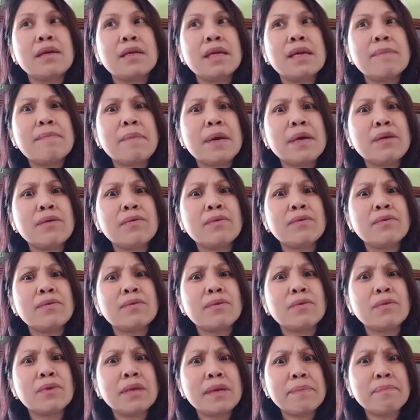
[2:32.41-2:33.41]
Iba yung
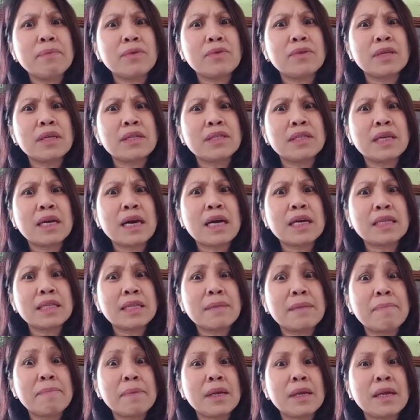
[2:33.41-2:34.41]
kuriput eh, tsaka
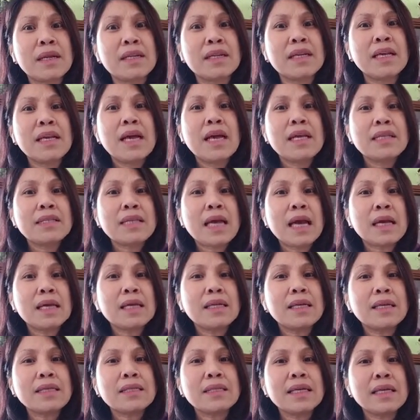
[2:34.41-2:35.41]
katipiran. Sa
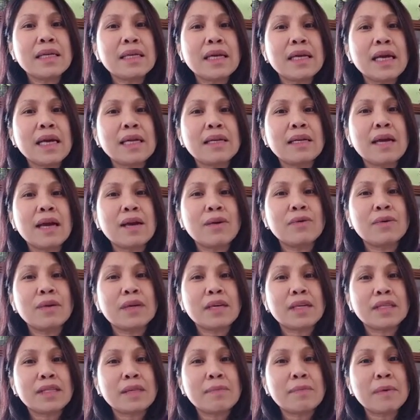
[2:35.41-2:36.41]
akin kasi, rain na ako
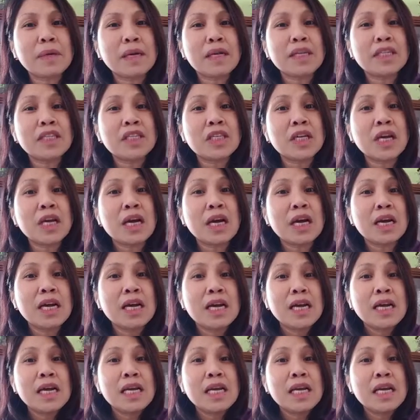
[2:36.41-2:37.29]
ng katipiran siya.